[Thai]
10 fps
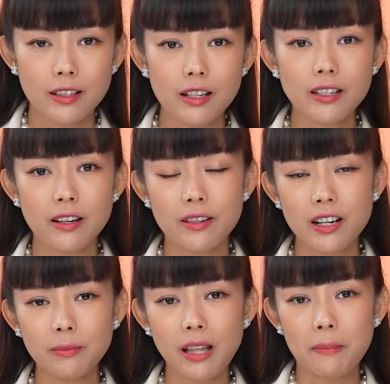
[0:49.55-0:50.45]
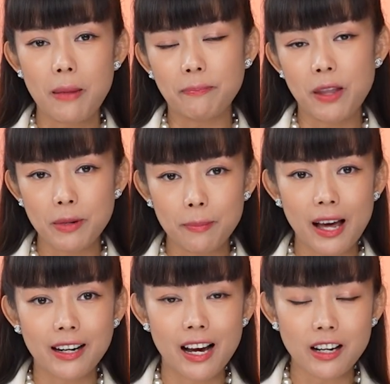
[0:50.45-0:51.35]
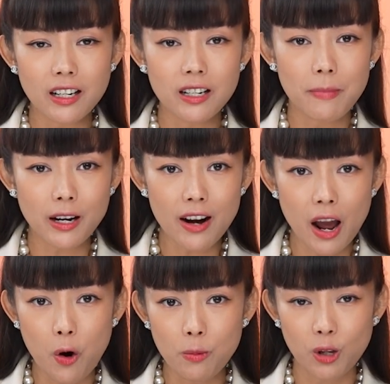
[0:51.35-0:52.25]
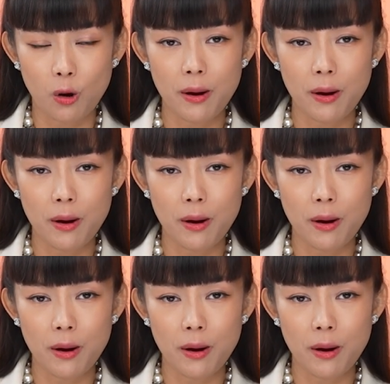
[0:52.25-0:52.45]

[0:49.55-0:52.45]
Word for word: ซึ่งจะเริ่มตัดแบบเต็มกำลังนะคะ ก็คือมกราคม